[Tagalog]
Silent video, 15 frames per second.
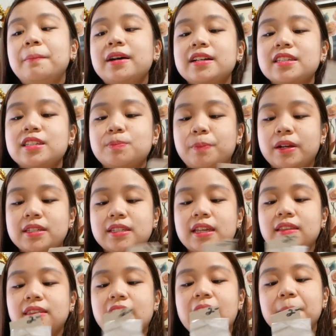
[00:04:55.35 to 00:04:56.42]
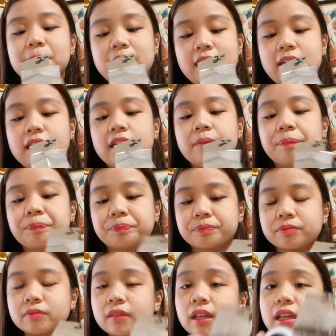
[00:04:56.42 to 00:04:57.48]
mas presentable,
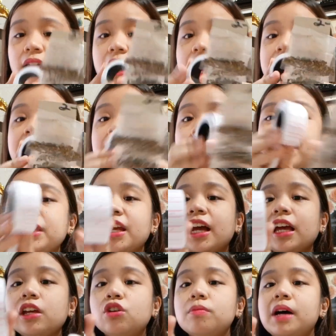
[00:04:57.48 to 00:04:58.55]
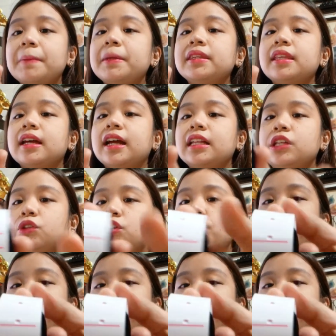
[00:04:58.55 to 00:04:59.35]
ayan, pwede kayong gumamit ng ganito,